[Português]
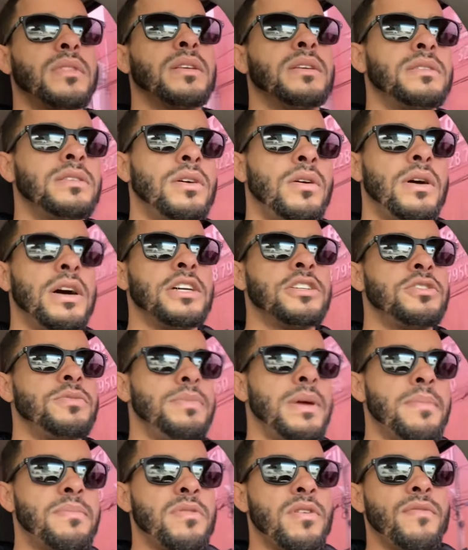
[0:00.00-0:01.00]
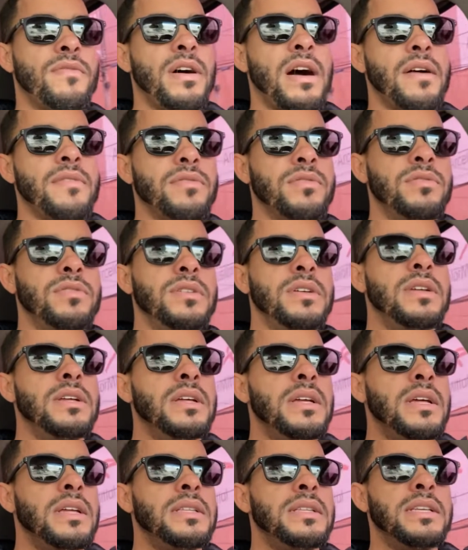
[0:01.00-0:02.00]
Então acho bem provável.
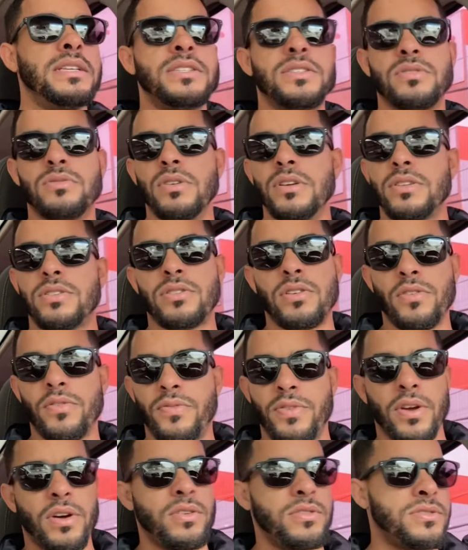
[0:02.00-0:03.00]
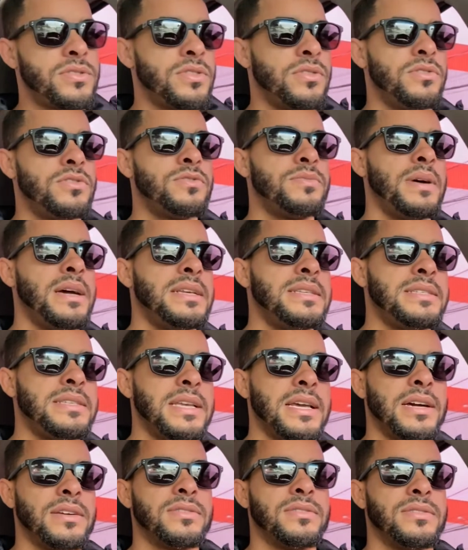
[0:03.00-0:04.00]
Esses dois troféus são os mais
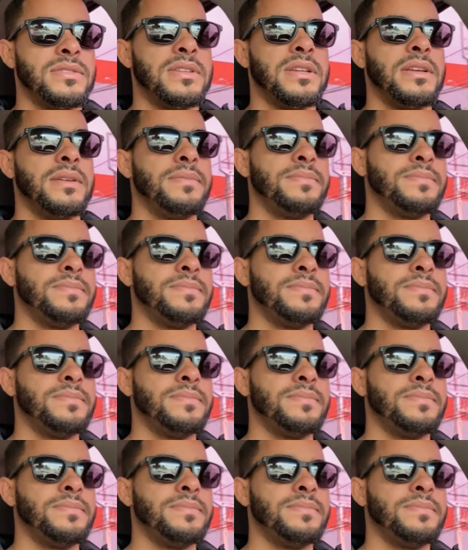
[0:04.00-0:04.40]
certos, né?